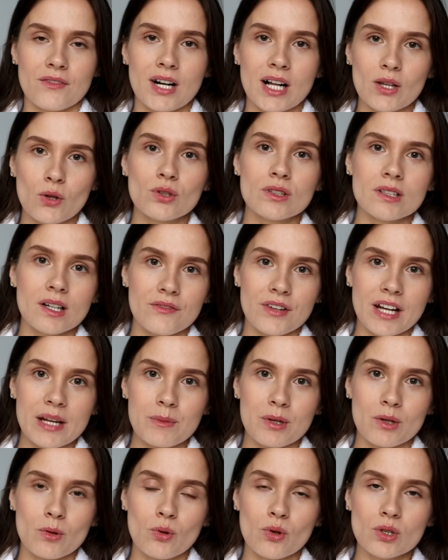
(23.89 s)
В холодное
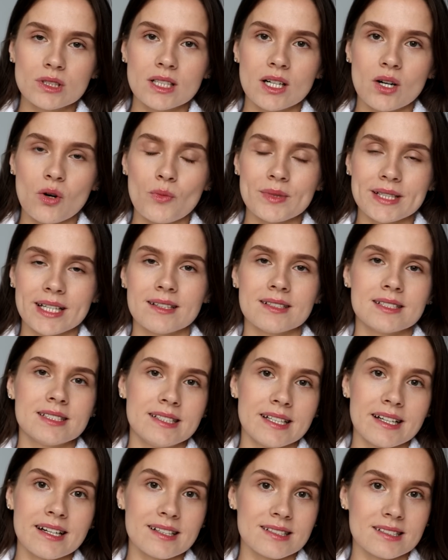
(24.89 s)
время года у меня
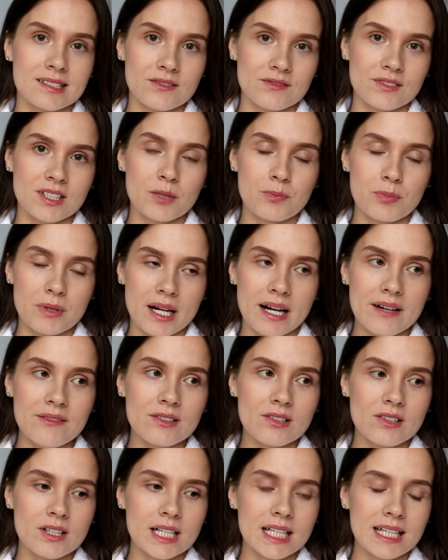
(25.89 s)
есть три основных
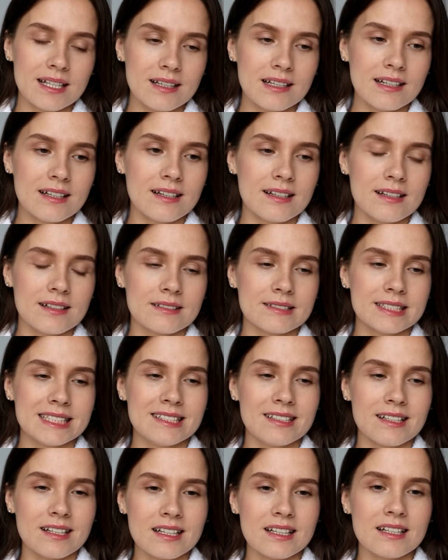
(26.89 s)
правила или
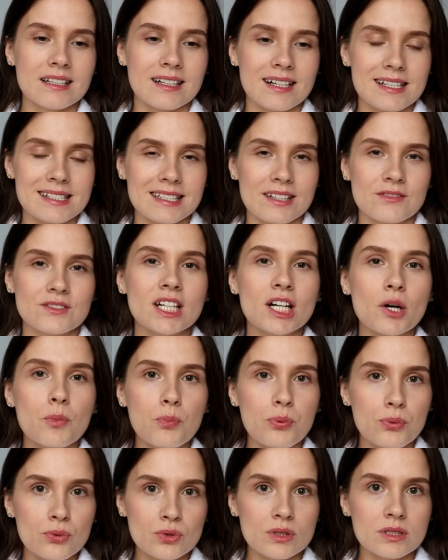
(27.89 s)
три
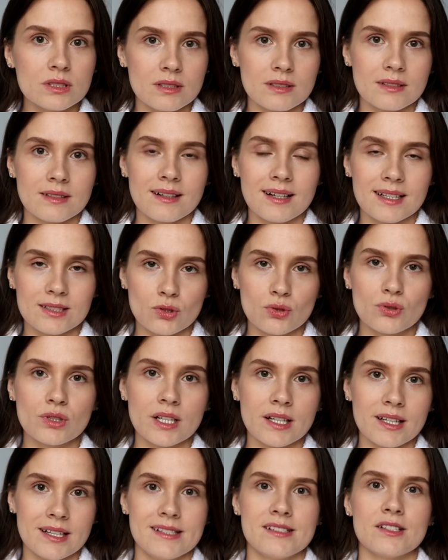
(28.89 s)
основных пункта, на
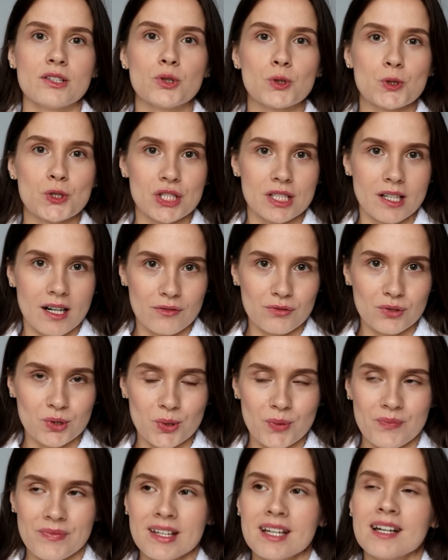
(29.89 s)
которые я делаю низкую
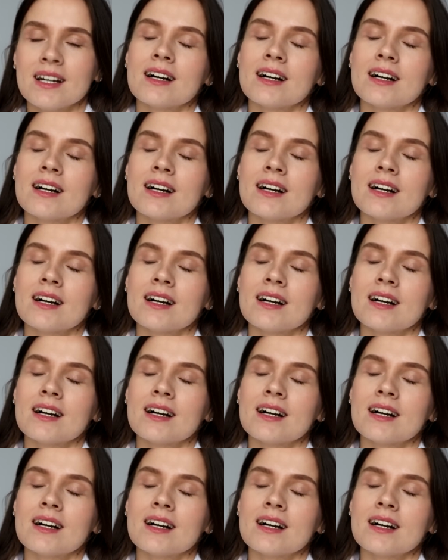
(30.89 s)
ставку.